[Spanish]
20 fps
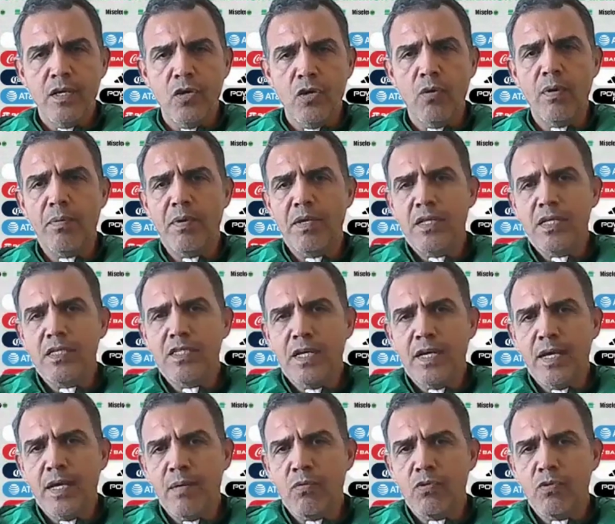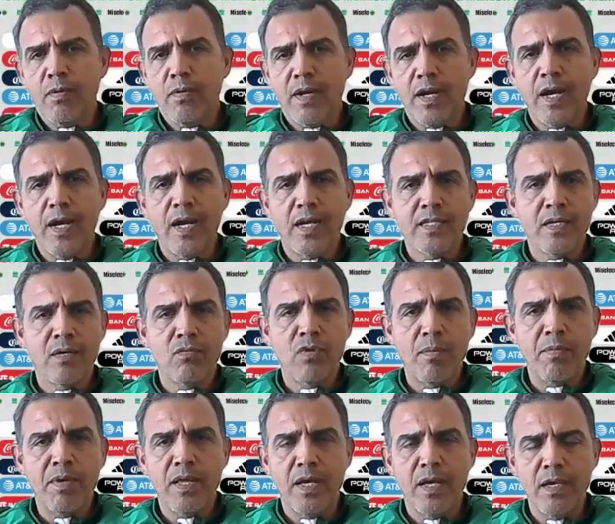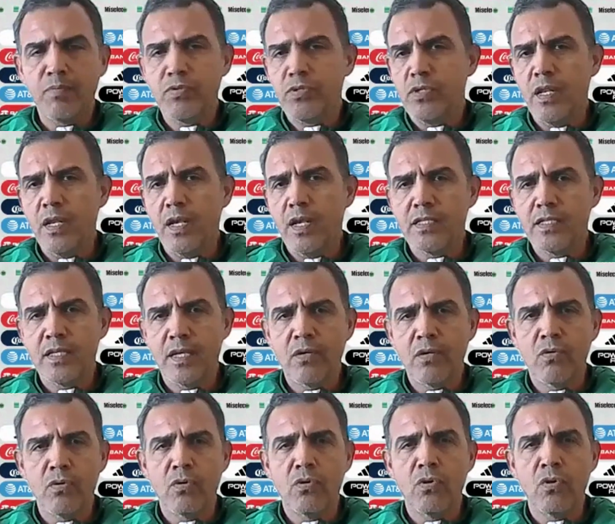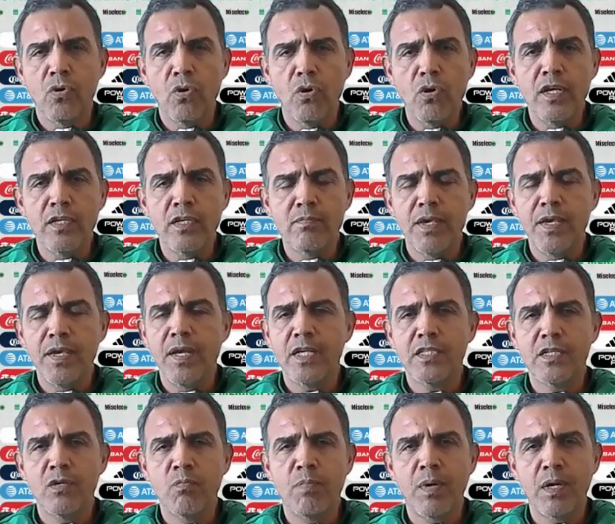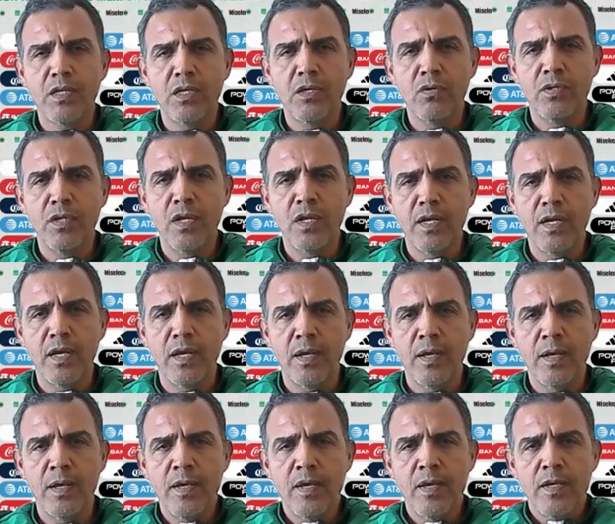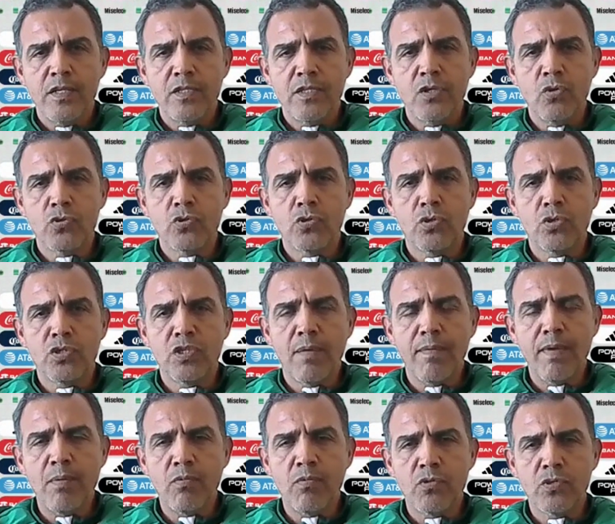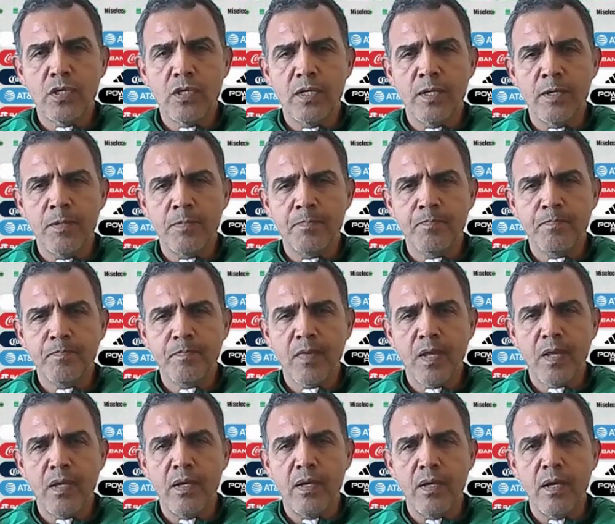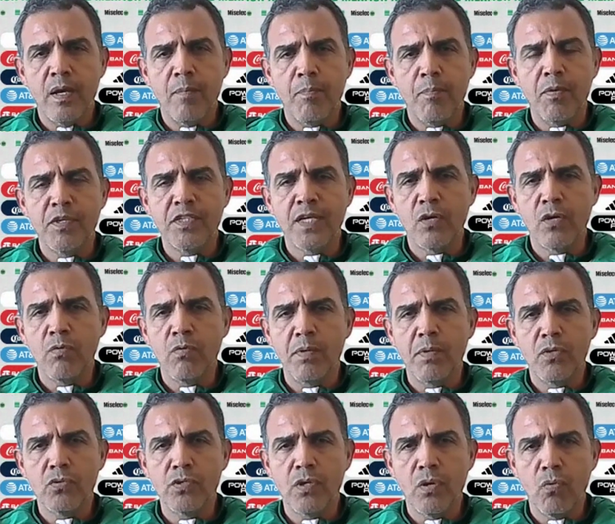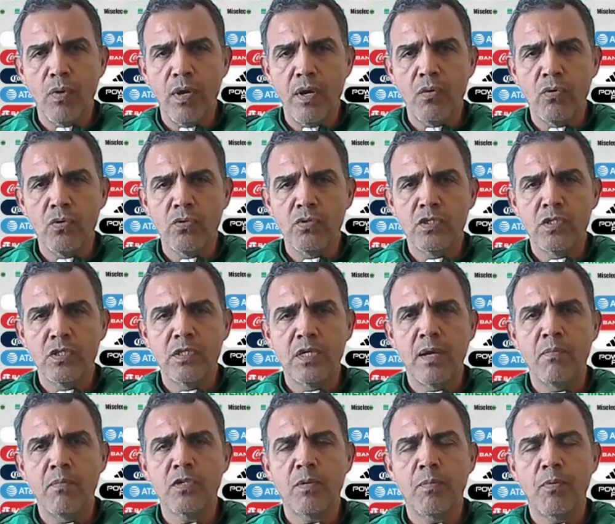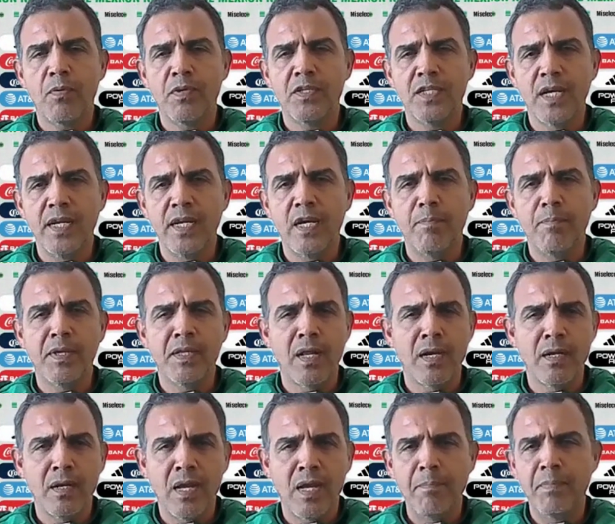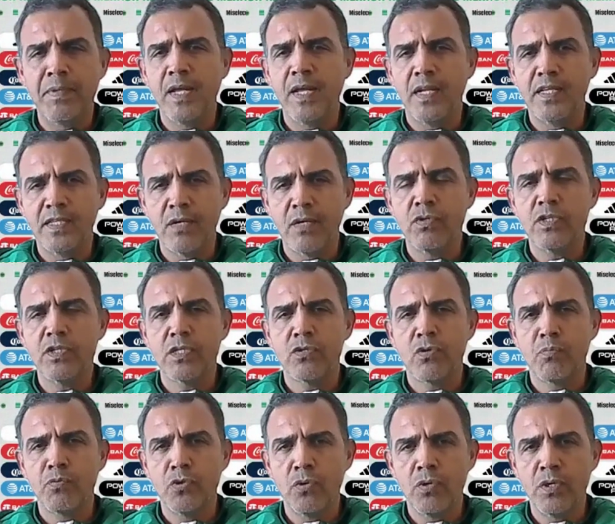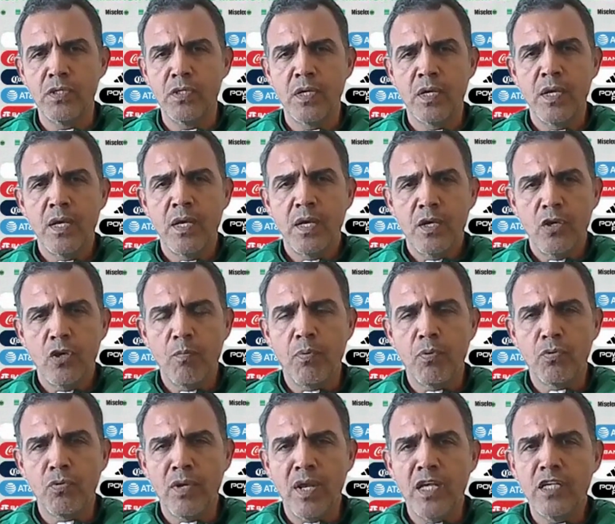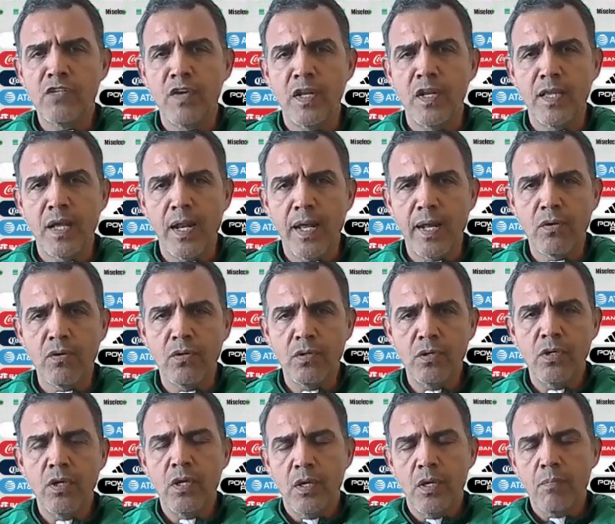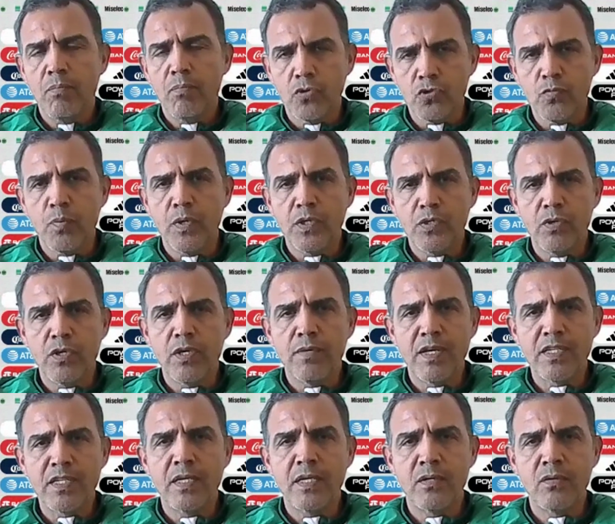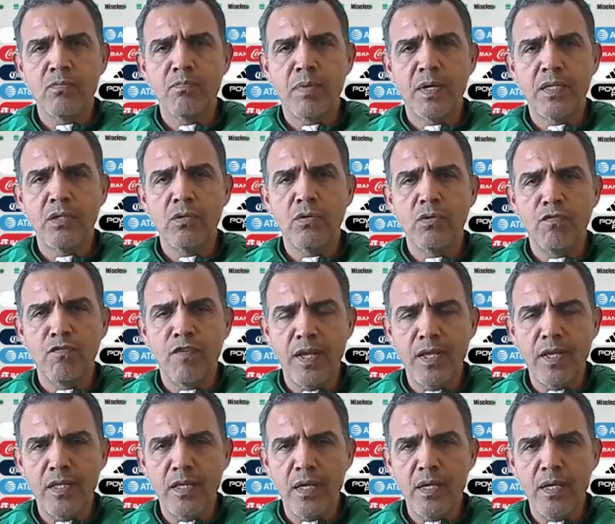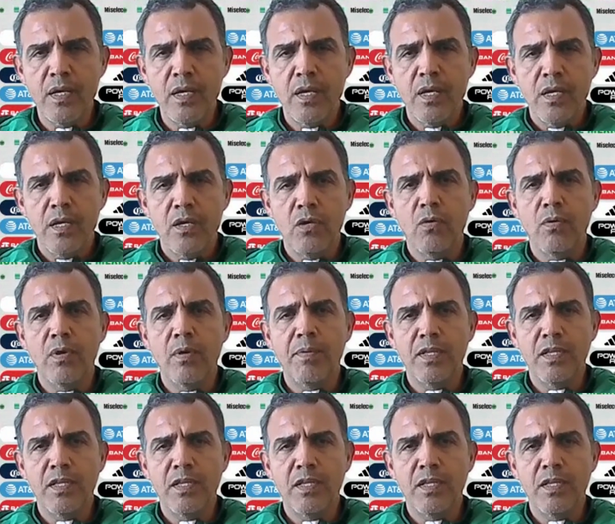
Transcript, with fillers: Y obviamente si queremos llevar a casa una medalla, pues tiene que ser con, con goles. Mañana será un partido en el que si nosotros sabemos eh, eh, aprovechar los momentos de juego, si sabemos aprovechar y capitalizar nuestras opciones y oportunidades frente al arco, por supuesto que va a ser un partido diferente y